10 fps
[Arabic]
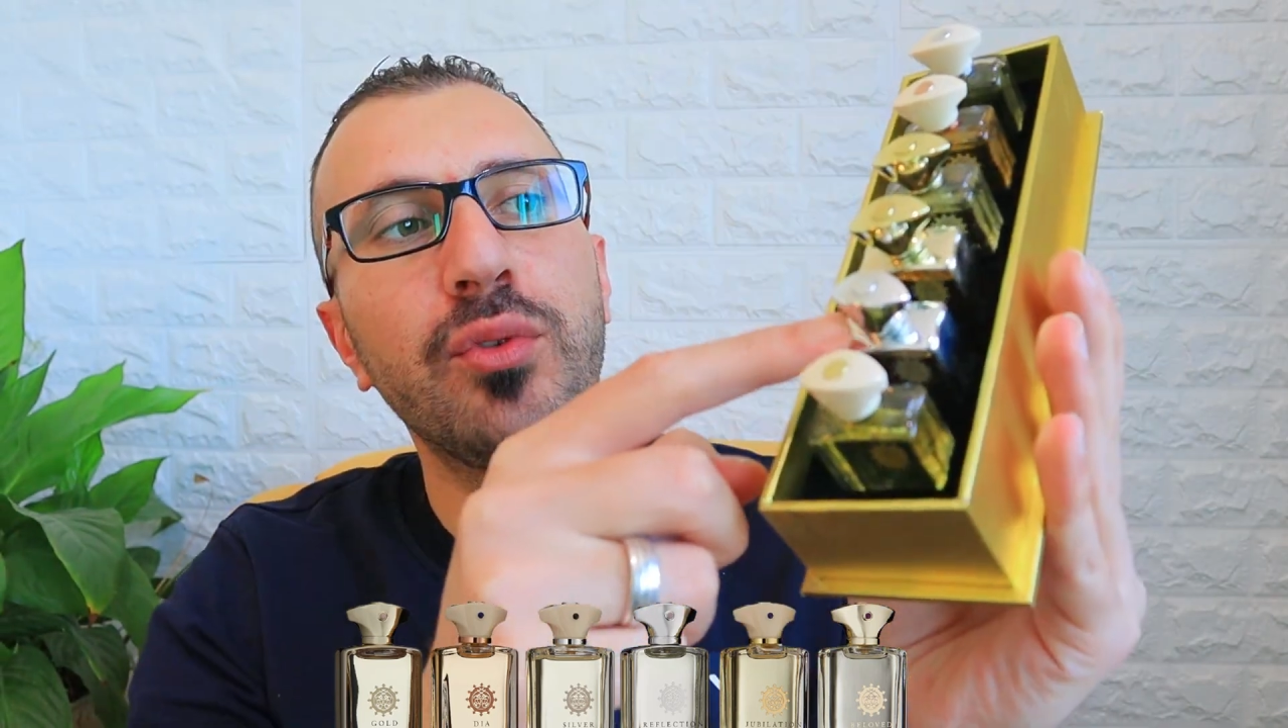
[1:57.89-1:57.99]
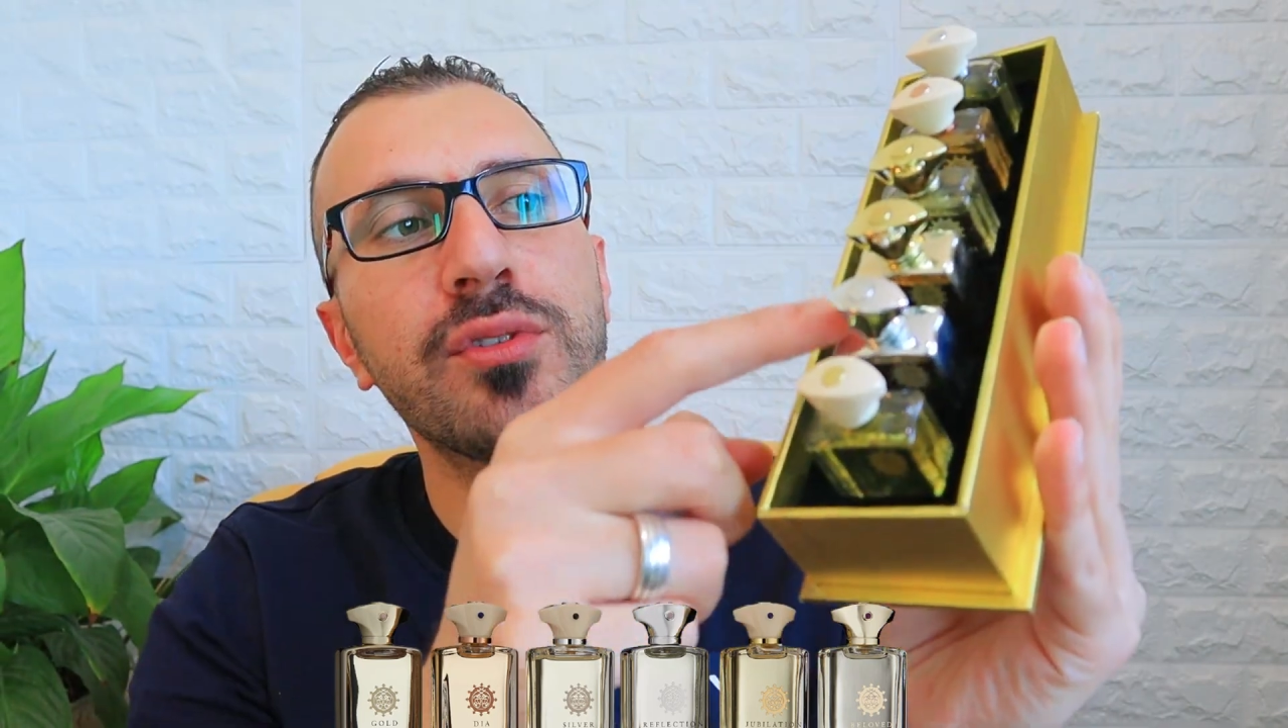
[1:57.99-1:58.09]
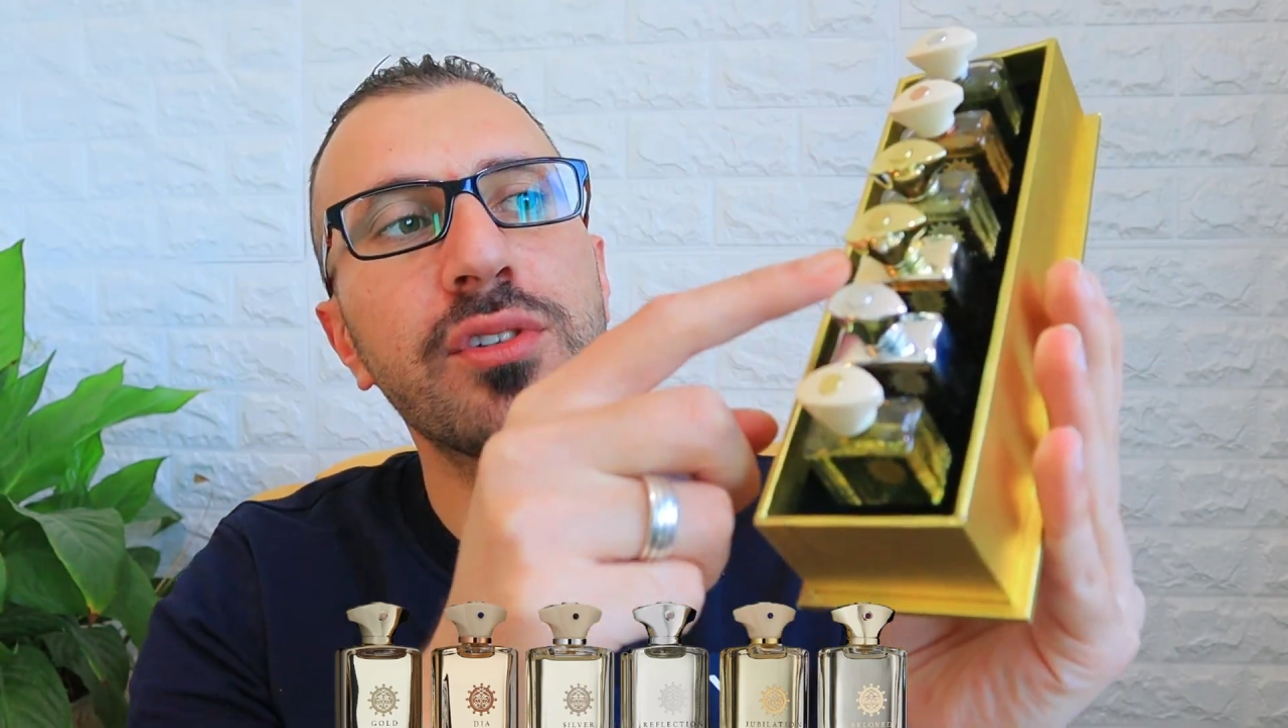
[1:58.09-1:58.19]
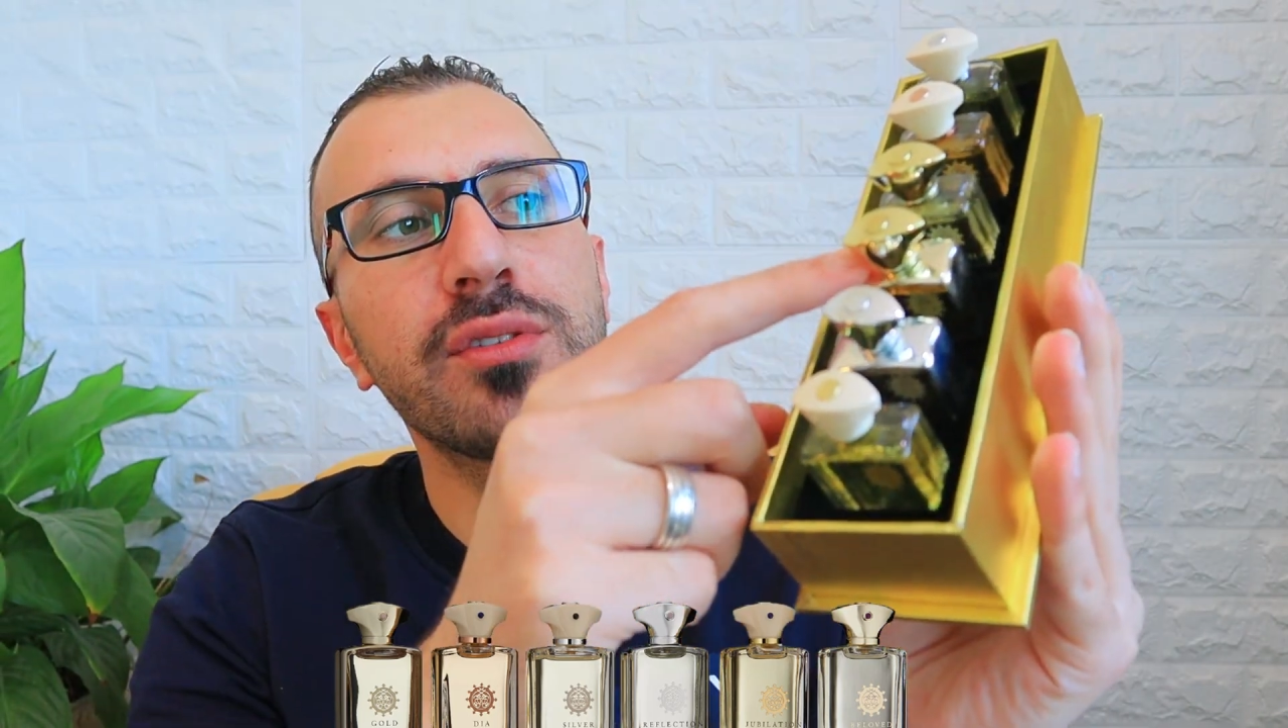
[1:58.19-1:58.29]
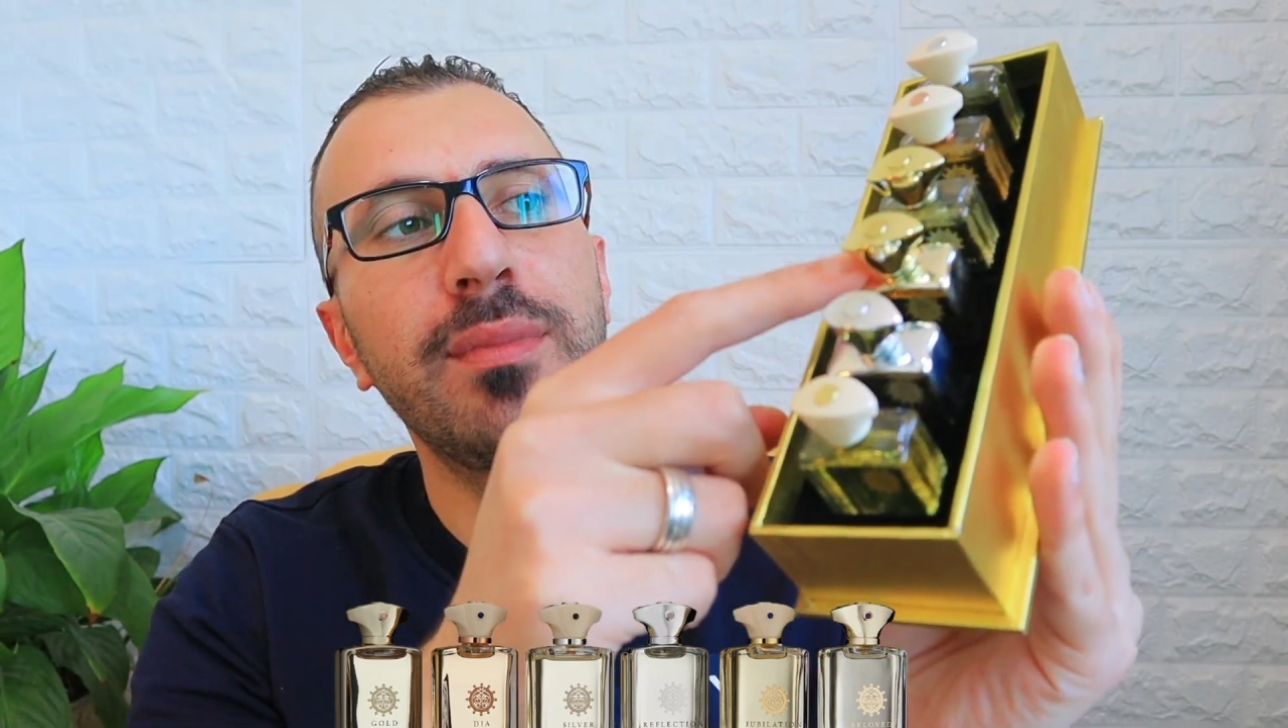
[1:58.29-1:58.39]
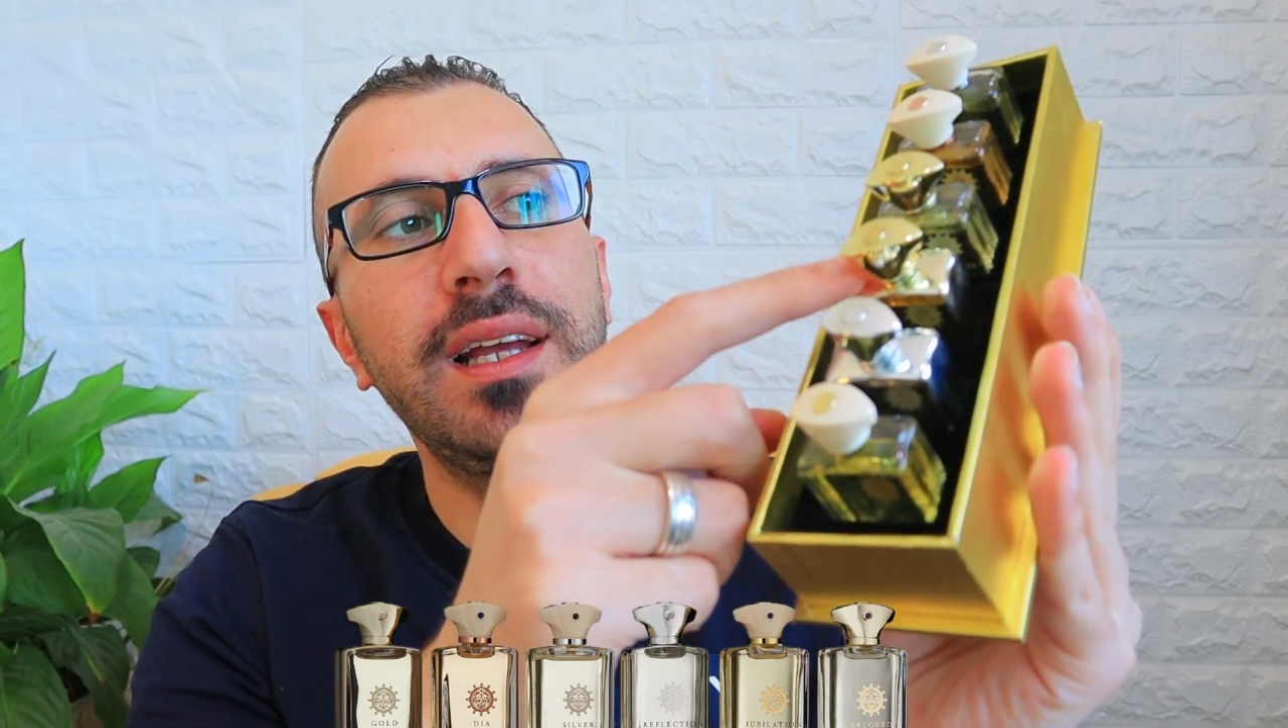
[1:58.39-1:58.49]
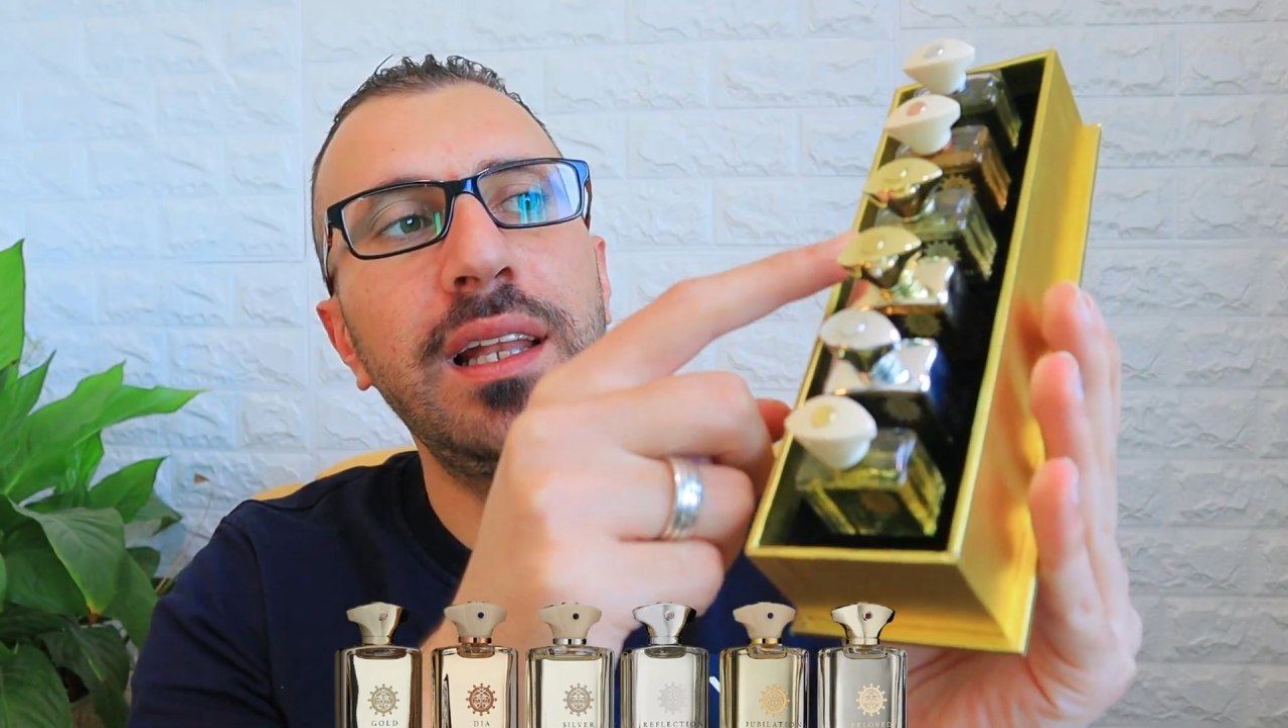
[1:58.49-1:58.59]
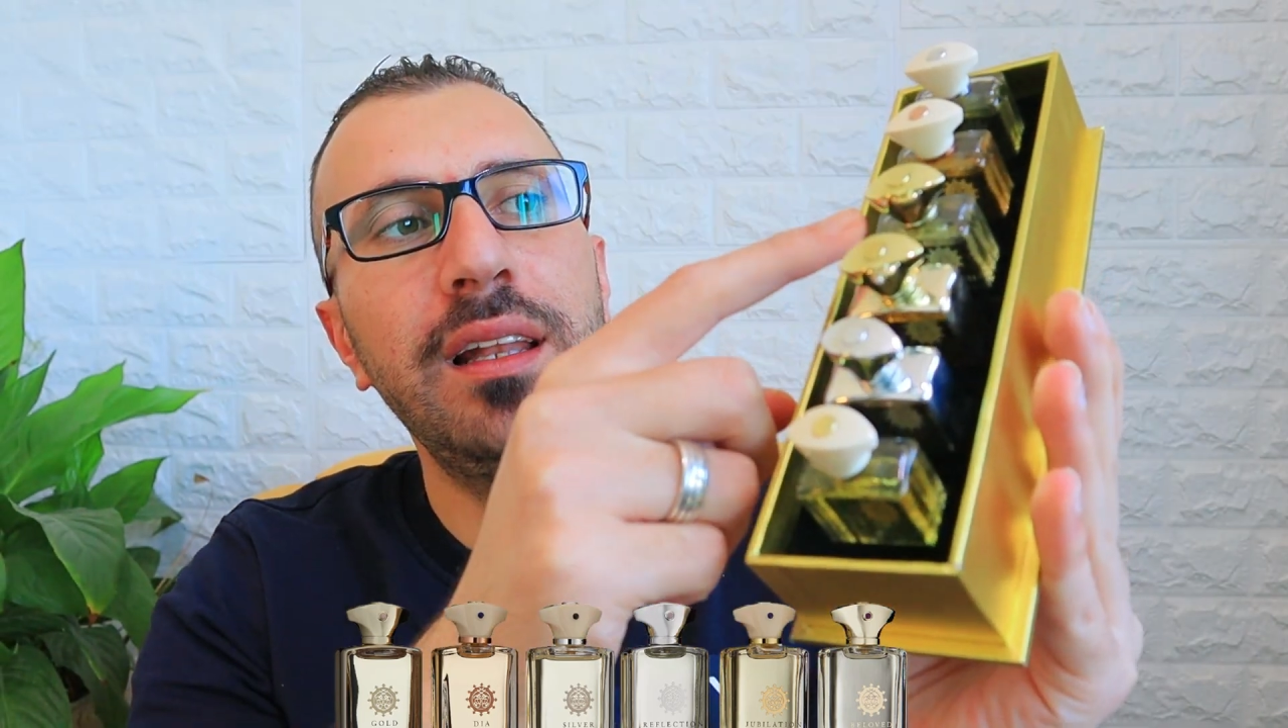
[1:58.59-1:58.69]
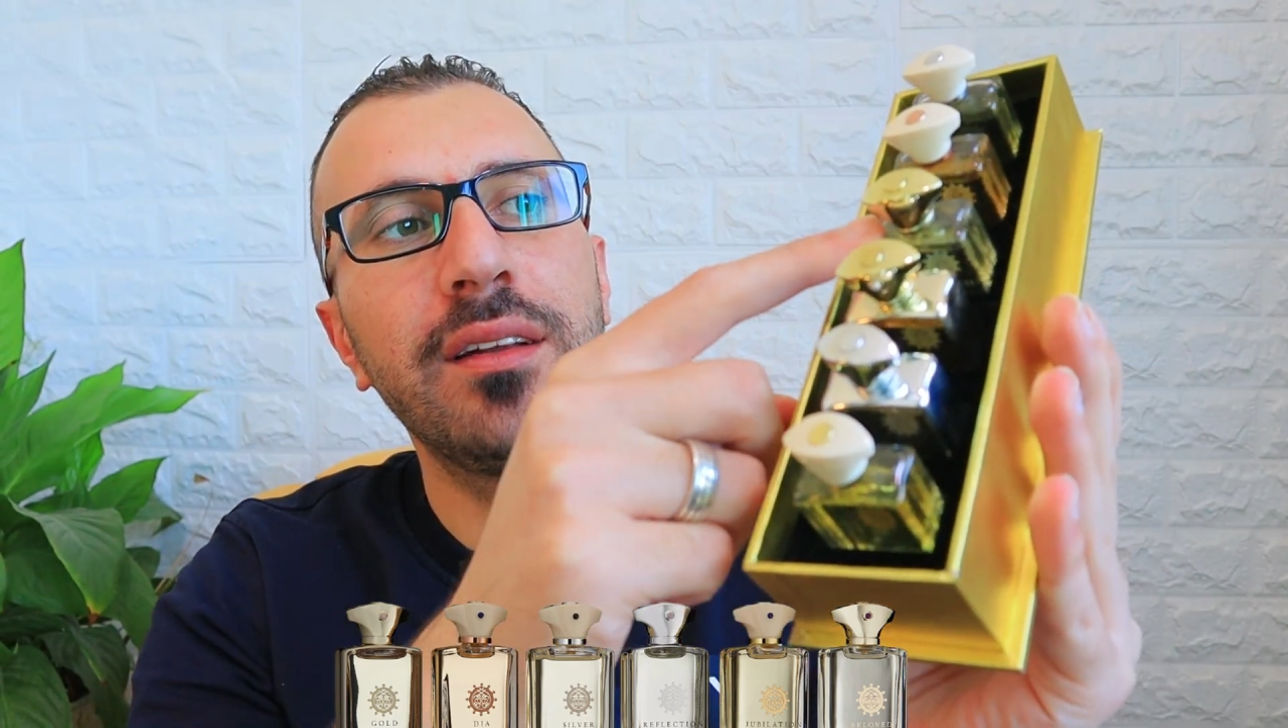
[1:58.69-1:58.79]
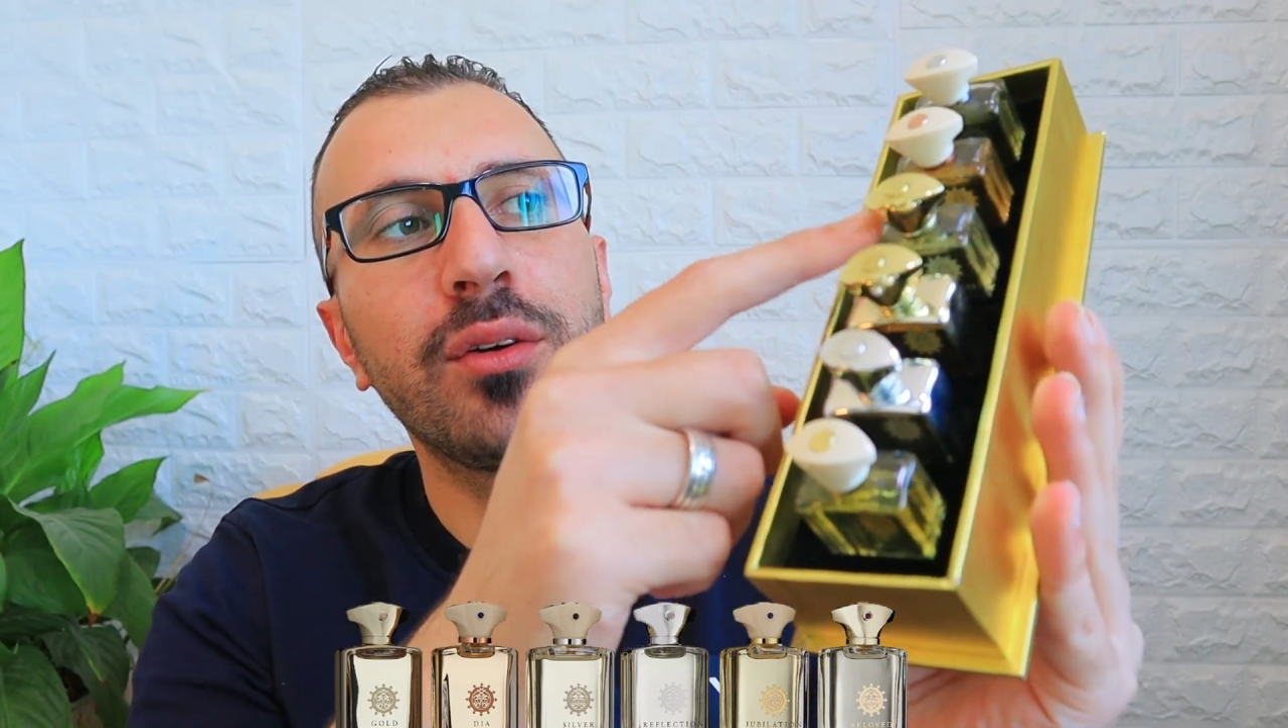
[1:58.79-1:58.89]
7.5
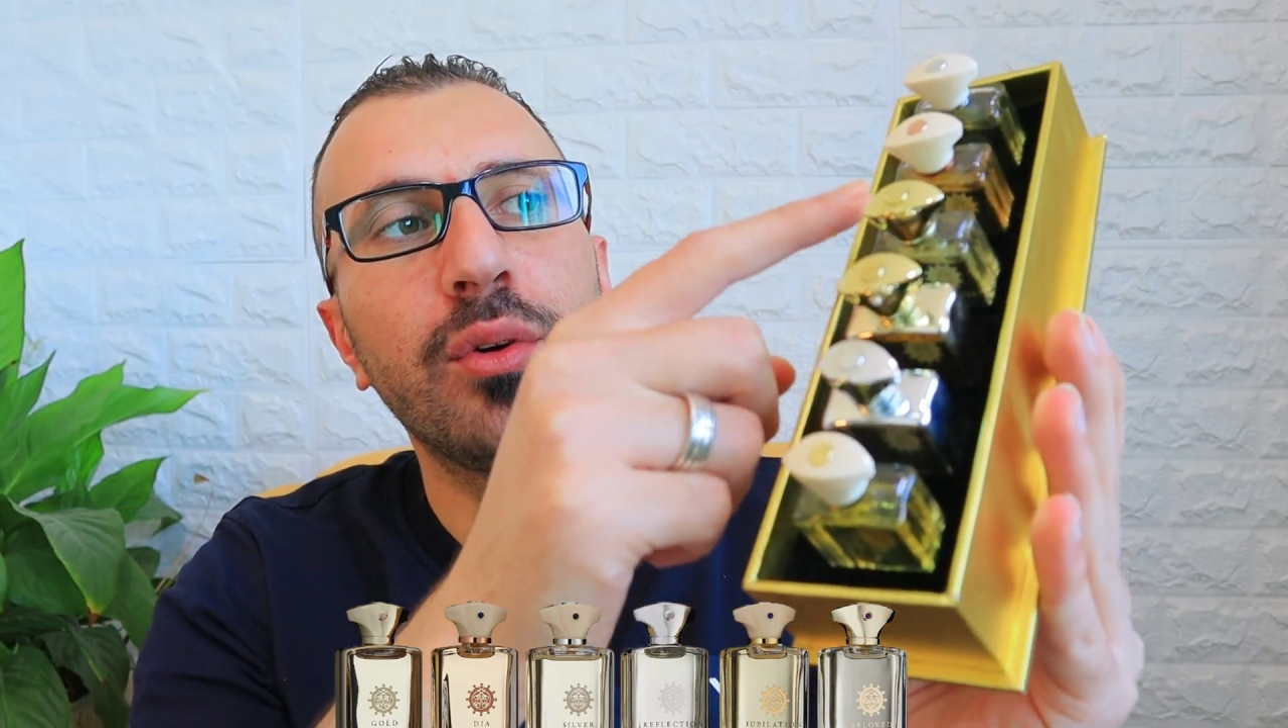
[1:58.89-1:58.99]
مل